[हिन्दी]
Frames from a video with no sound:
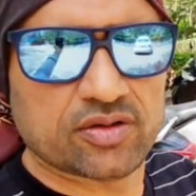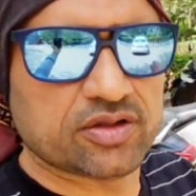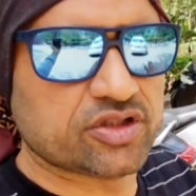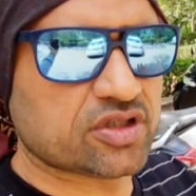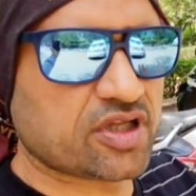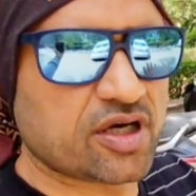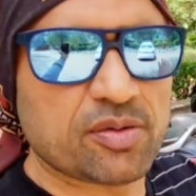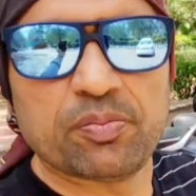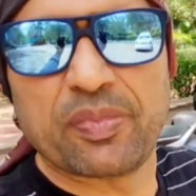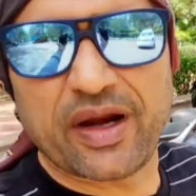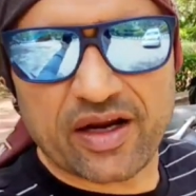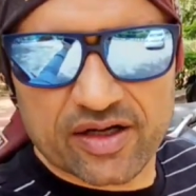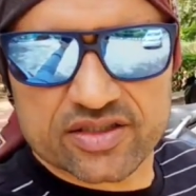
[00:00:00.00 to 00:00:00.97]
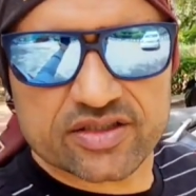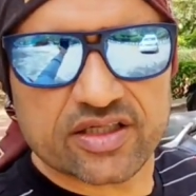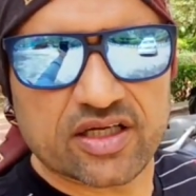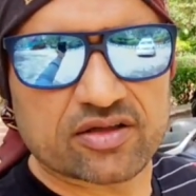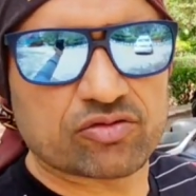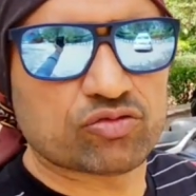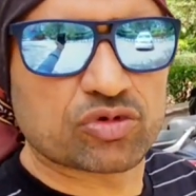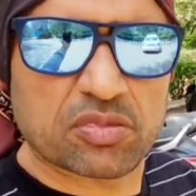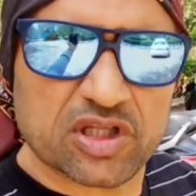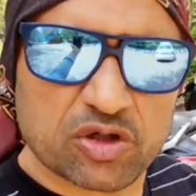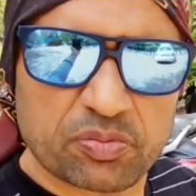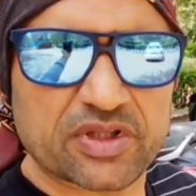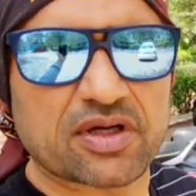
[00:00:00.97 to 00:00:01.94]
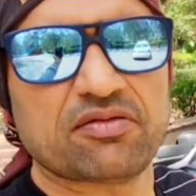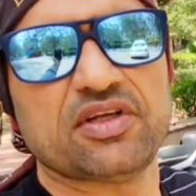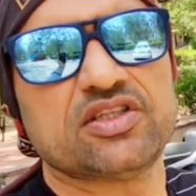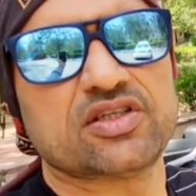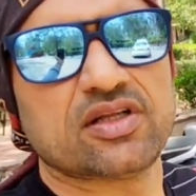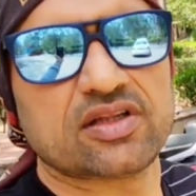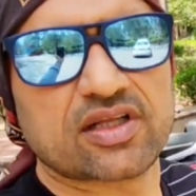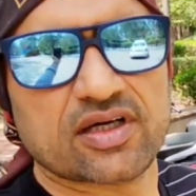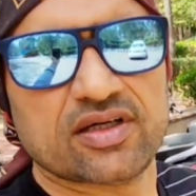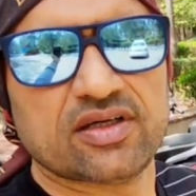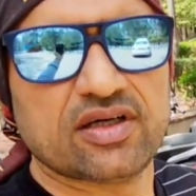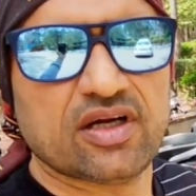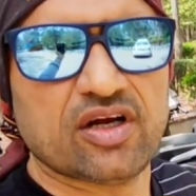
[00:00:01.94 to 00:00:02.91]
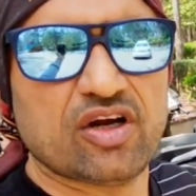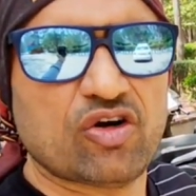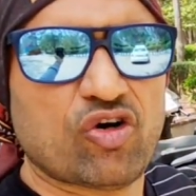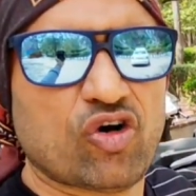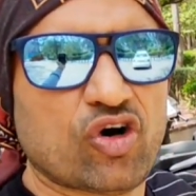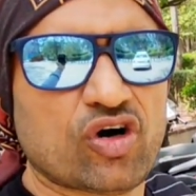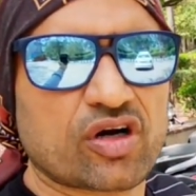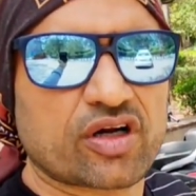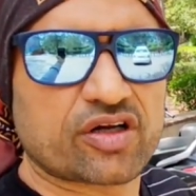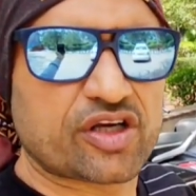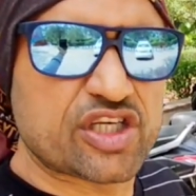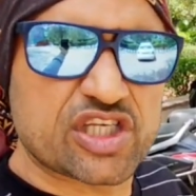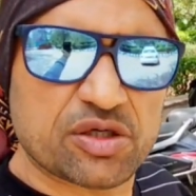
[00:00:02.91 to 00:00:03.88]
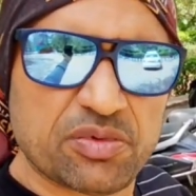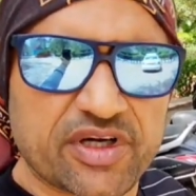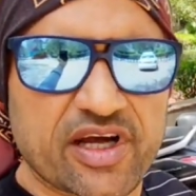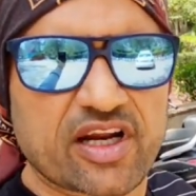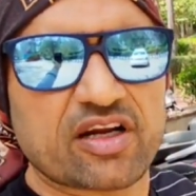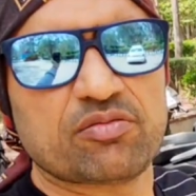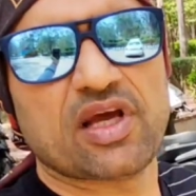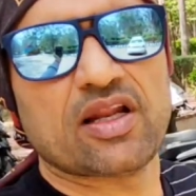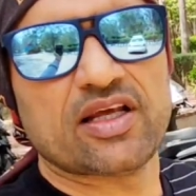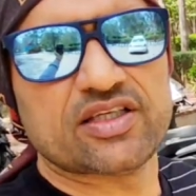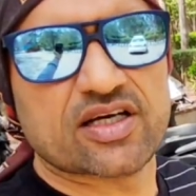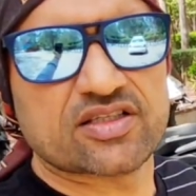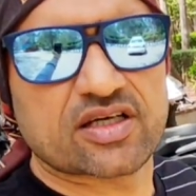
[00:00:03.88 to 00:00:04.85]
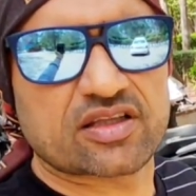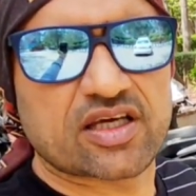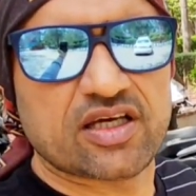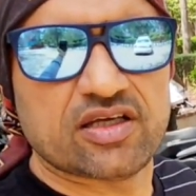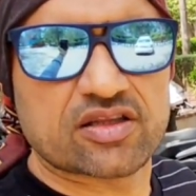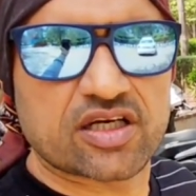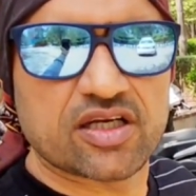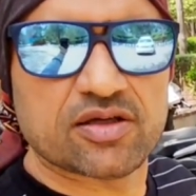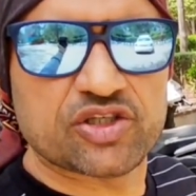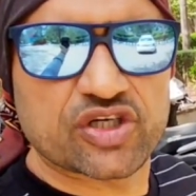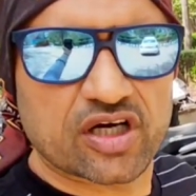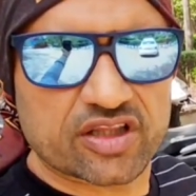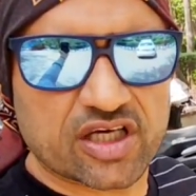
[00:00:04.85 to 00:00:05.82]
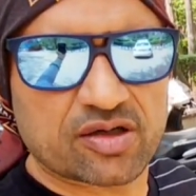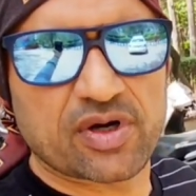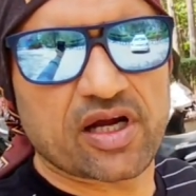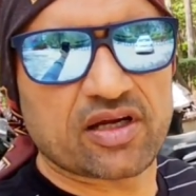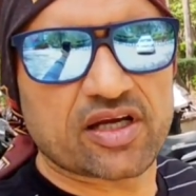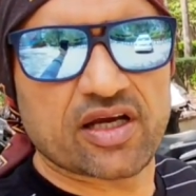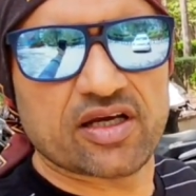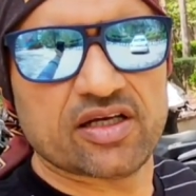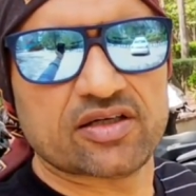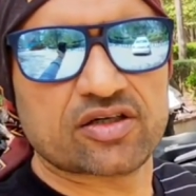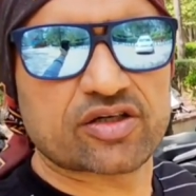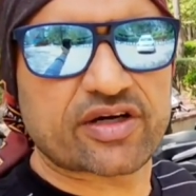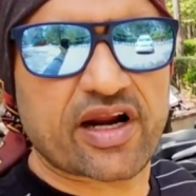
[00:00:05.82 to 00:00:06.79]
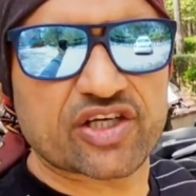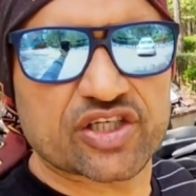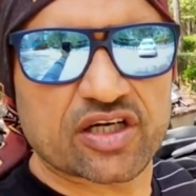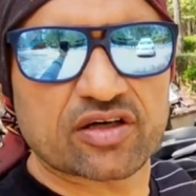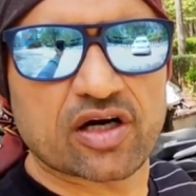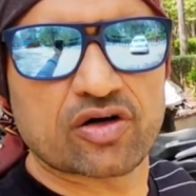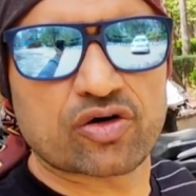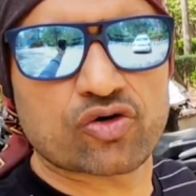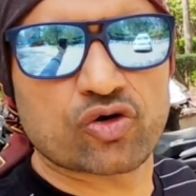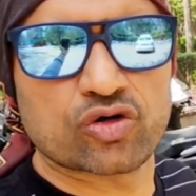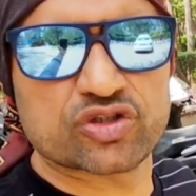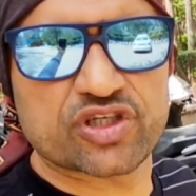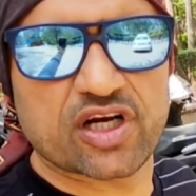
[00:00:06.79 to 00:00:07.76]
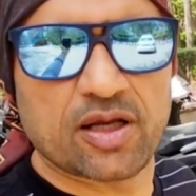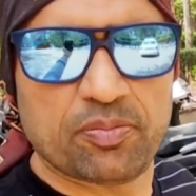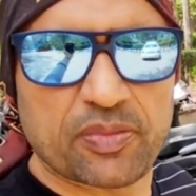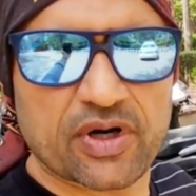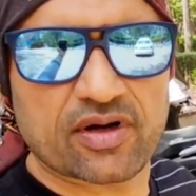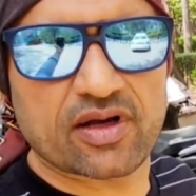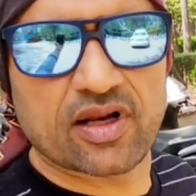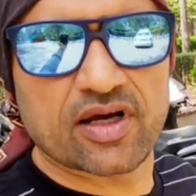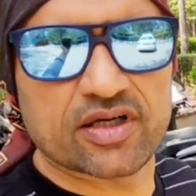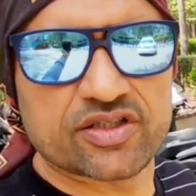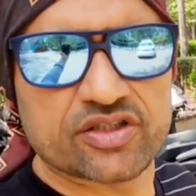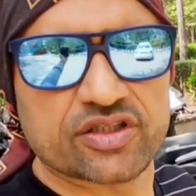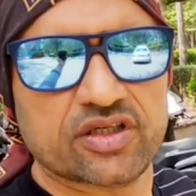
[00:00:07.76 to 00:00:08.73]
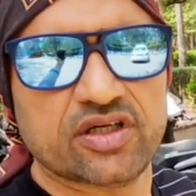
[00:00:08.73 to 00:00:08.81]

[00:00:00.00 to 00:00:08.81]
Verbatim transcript: जितने भी ब्रेकर्स हैं उनमें तो पता भी नहीं चलता है और किसी भी टर्न में ले जा सकते हैं इतनी शानदार बाइक है ट्रैक्शन कंट्रोल्स रीपर क्लच